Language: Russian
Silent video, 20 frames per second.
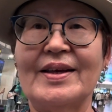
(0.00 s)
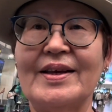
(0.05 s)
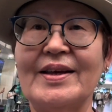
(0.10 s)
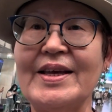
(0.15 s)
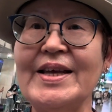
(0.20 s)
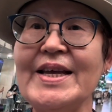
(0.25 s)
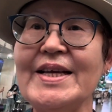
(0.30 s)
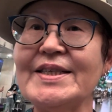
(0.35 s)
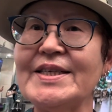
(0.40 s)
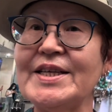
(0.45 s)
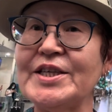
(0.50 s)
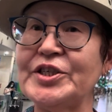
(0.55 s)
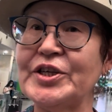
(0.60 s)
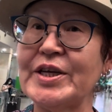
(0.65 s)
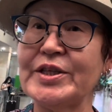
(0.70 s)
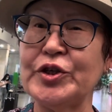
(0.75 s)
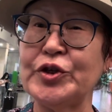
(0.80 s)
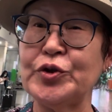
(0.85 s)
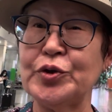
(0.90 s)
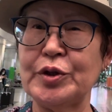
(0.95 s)
И
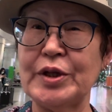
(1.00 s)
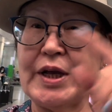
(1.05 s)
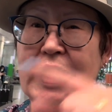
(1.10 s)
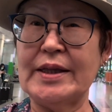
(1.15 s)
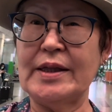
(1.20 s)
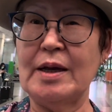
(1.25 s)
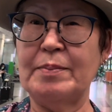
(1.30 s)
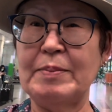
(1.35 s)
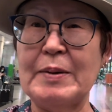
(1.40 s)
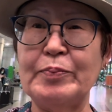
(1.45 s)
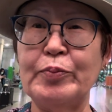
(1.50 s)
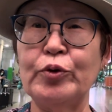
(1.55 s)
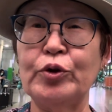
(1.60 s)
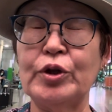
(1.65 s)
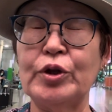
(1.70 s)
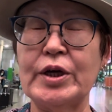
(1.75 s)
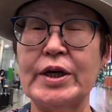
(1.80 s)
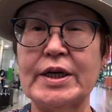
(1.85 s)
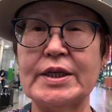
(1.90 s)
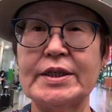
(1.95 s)
сейчас еще, ладно,
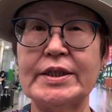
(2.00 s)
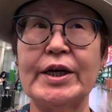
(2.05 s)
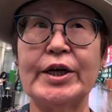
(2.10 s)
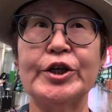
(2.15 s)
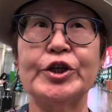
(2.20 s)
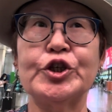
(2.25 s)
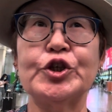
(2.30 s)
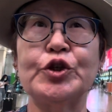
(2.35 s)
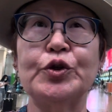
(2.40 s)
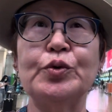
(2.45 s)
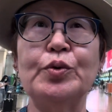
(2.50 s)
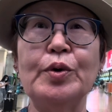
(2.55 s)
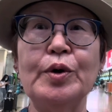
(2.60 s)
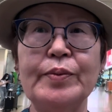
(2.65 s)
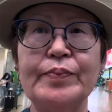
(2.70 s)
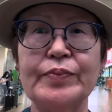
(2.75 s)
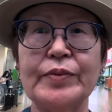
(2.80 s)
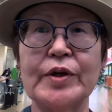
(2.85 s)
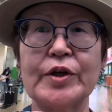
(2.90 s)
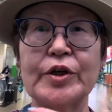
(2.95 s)
попутно расскажу,
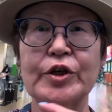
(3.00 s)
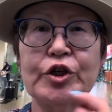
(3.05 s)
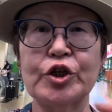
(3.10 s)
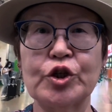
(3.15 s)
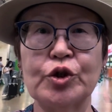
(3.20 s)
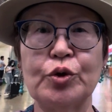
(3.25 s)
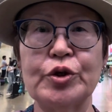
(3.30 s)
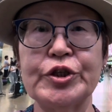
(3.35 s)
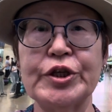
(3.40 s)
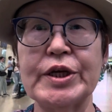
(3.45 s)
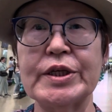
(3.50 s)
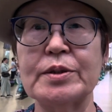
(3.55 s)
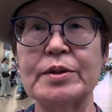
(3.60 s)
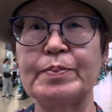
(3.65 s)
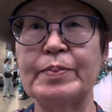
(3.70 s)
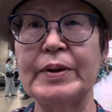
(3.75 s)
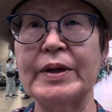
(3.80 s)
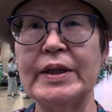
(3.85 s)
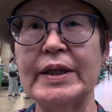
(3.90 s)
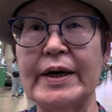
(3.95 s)
э, что сейчас
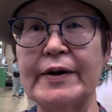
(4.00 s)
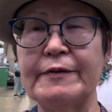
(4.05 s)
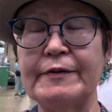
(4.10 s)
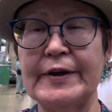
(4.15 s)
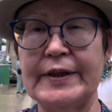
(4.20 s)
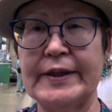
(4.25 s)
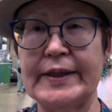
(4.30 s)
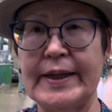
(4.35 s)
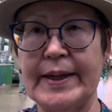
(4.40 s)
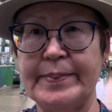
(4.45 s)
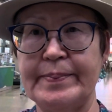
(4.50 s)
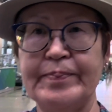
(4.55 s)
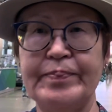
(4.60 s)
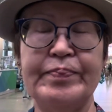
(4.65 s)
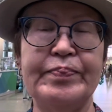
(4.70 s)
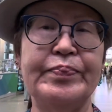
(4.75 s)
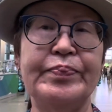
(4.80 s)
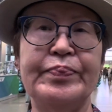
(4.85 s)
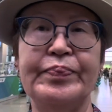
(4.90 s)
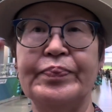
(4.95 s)
было в этом,
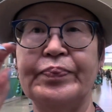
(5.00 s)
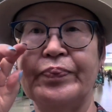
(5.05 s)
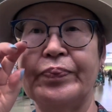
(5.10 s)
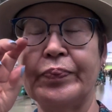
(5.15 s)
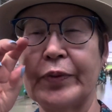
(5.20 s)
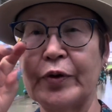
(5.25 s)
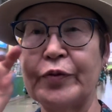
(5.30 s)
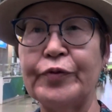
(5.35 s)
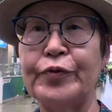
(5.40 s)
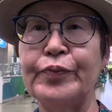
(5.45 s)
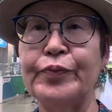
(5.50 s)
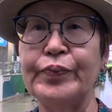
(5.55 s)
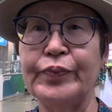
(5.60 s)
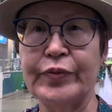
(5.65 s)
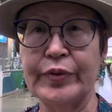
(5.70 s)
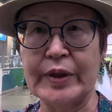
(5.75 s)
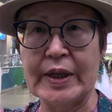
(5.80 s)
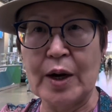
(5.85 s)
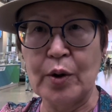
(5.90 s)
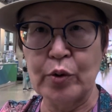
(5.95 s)

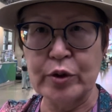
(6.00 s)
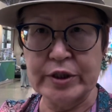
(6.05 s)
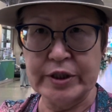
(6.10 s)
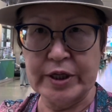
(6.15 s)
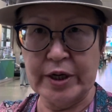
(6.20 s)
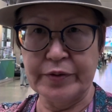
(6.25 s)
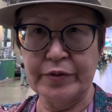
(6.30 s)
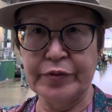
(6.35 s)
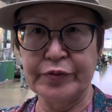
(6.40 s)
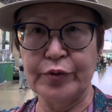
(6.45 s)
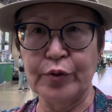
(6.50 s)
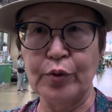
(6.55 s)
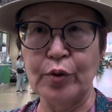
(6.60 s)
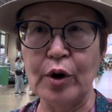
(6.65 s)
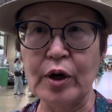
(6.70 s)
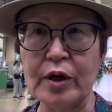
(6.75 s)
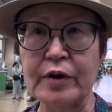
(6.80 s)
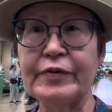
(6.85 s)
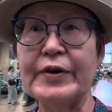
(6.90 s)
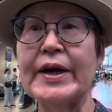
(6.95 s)
на острове
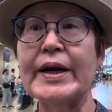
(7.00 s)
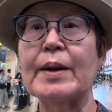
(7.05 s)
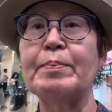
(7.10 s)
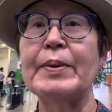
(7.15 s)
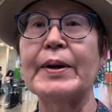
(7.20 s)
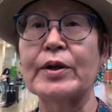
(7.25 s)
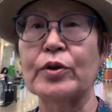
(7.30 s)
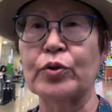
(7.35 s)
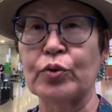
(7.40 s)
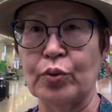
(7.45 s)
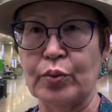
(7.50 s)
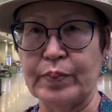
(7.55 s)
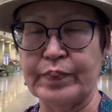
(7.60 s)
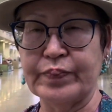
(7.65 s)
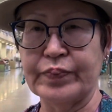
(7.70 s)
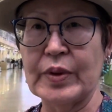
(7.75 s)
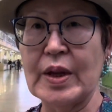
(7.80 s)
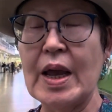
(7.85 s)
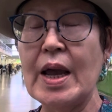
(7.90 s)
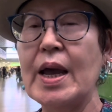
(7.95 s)
Фукок в аэропорту.
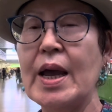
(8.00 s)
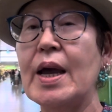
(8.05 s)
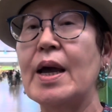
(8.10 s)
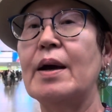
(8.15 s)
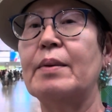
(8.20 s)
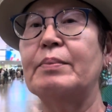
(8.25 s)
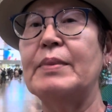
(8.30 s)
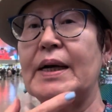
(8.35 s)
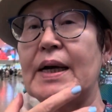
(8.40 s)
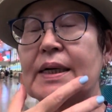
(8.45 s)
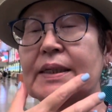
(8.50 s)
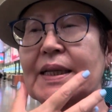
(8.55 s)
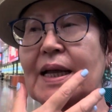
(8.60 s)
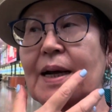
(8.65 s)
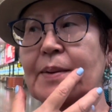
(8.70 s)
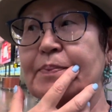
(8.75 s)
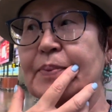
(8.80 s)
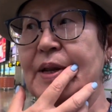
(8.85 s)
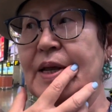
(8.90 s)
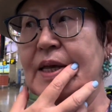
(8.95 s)
Мы
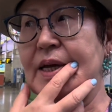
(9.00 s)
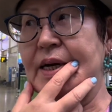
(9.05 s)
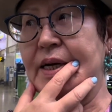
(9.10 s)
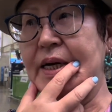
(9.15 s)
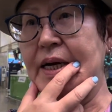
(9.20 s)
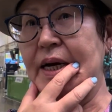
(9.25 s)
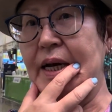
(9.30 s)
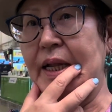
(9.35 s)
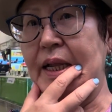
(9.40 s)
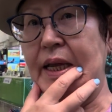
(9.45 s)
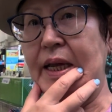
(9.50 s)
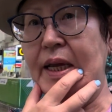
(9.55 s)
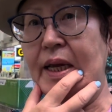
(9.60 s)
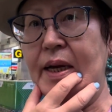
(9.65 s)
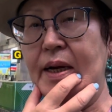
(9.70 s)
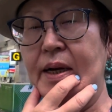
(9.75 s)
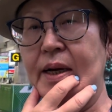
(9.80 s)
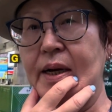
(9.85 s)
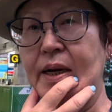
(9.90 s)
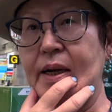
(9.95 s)
когда приехали
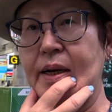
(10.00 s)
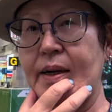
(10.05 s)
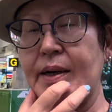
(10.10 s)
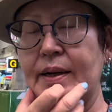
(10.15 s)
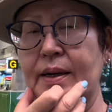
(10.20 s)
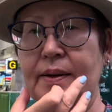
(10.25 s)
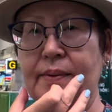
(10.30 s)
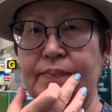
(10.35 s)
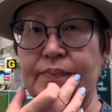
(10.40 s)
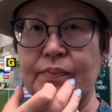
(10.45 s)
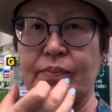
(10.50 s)
э, э